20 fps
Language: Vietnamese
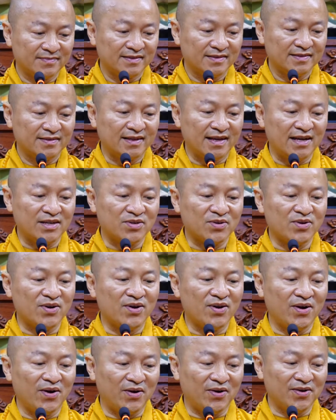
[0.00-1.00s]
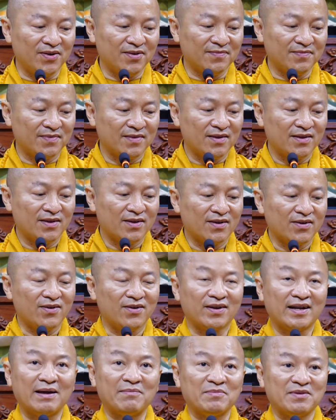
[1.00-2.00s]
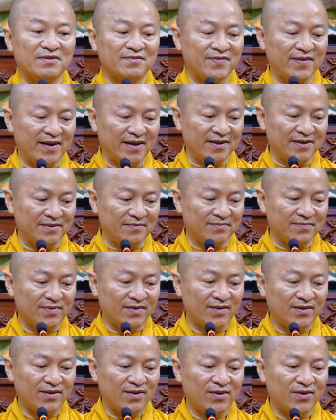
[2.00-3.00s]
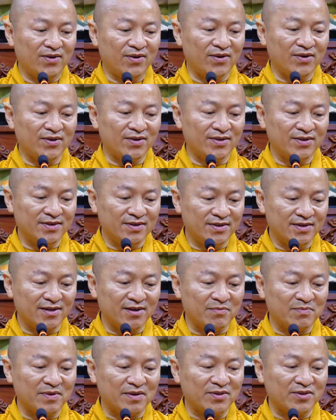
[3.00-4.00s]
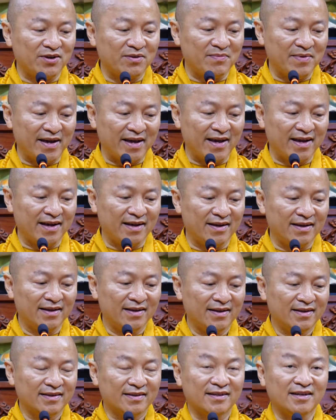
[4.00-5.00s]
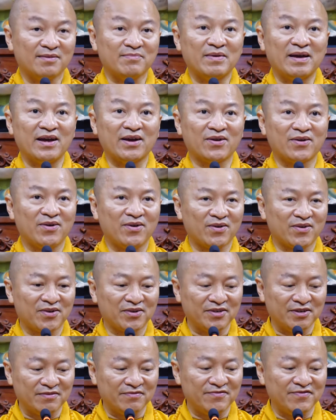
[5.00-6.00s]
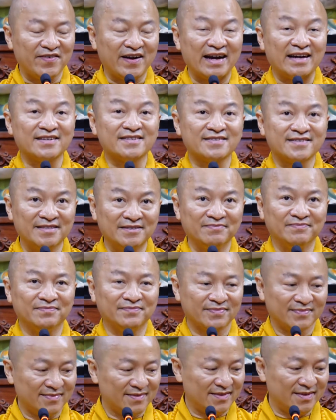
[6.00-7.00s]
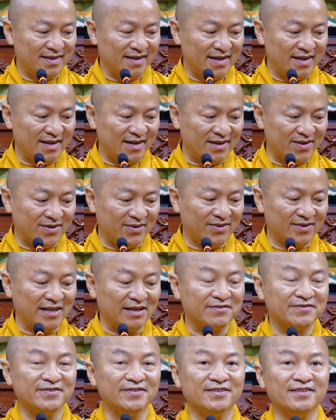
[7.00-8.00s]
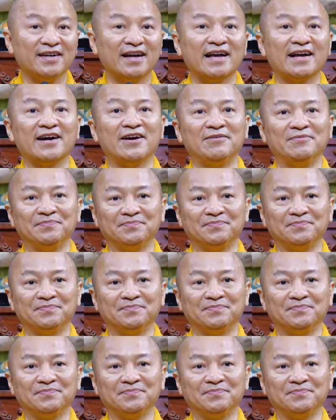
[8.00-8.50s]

Thầy cho con hỏi, con làm như vậy hồi hướng công đức cho mẹ thì mẹ con có được vãng sinh về cõi Tây Phương hay không?